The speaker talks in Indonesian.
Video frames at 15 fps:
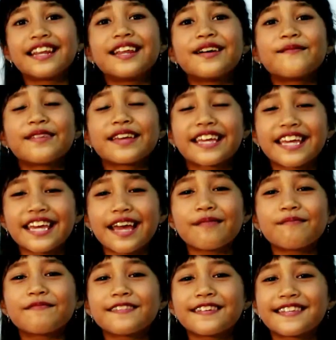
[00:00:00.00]

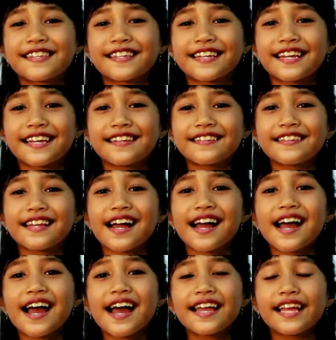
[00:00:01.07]
Demikian puisi
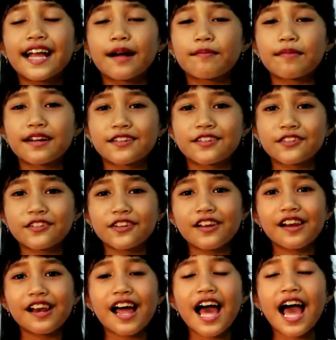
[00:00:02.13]
Kezia yang
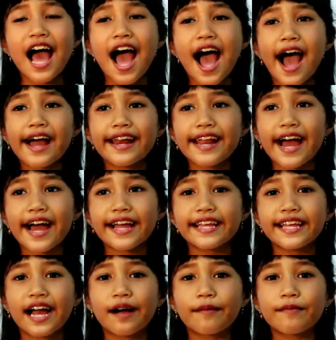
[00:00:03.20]
berjudul Ada
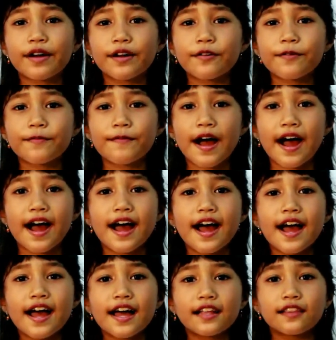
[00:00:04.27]
yang Berubah.
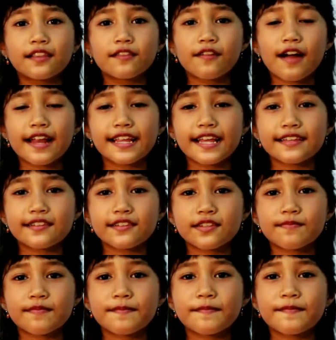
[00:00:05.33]
Tuhan
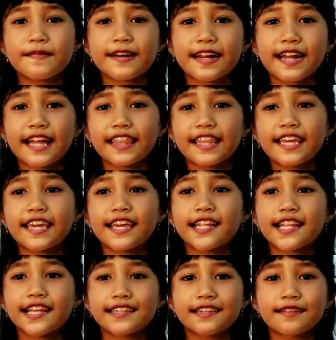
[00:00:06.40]
Yesus memberkati
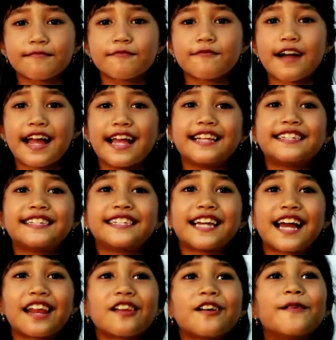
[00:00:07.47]
kita semua.
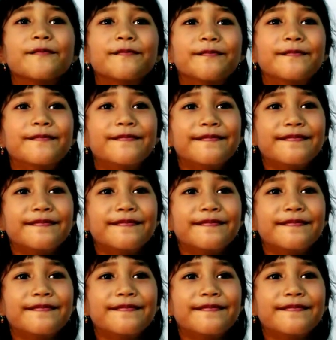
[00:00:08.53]
Shalom.